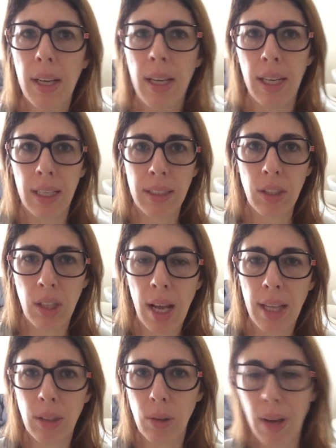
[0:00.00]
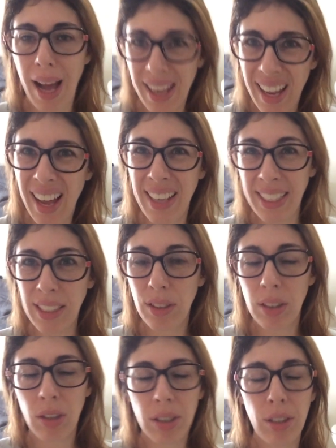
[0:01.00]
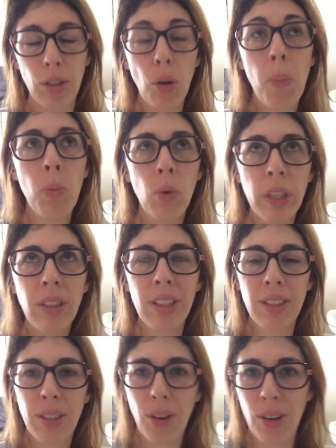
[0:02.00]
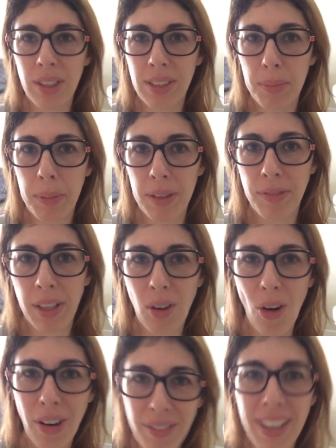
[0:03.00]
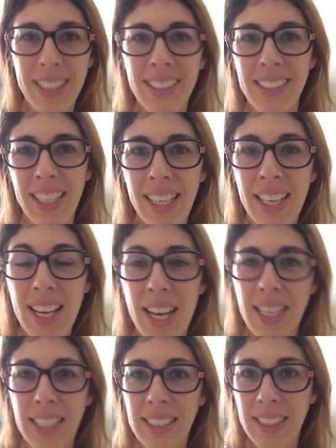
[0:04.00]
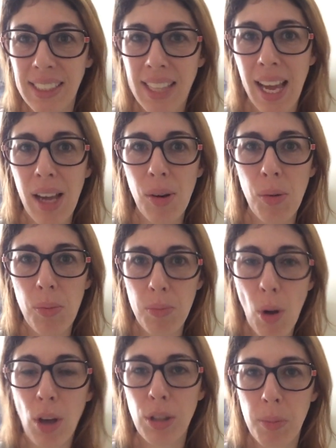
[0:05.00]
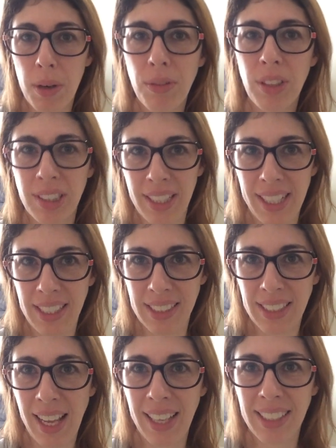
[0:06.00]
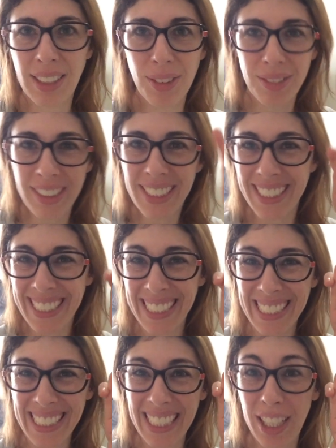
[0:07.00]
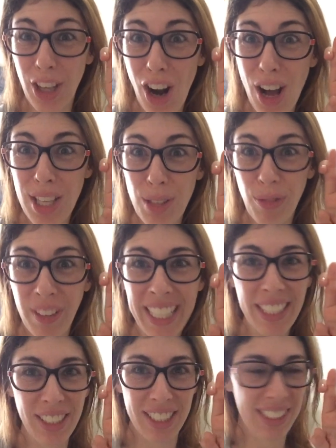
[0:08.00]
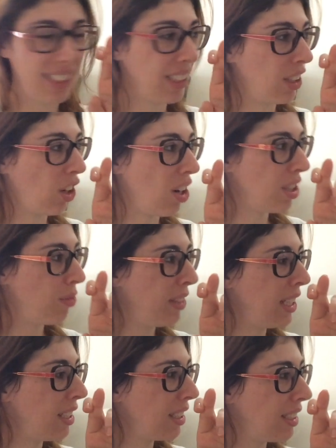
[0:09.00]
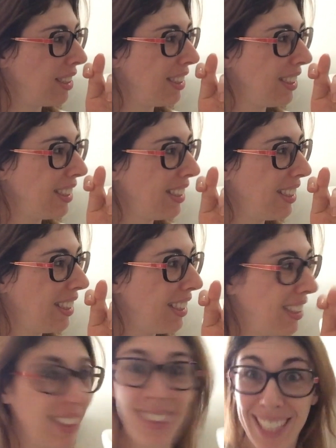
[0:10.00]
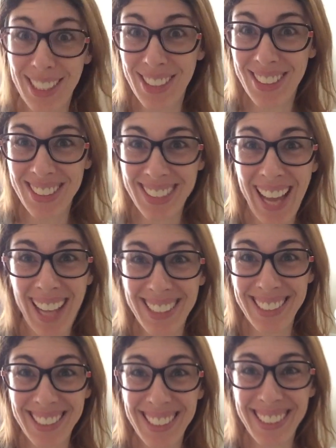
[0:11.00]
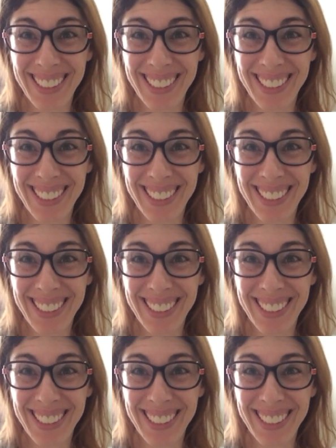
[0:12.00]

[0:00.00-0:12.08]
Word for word: Relacionado a, a isso. Então, assim, eu estou muito ansiosa para ver qual que vai ser. E se der, eu mostro para vocês, tá? Então, uh, cross fingers. Cross fingers? Dedos cruzados.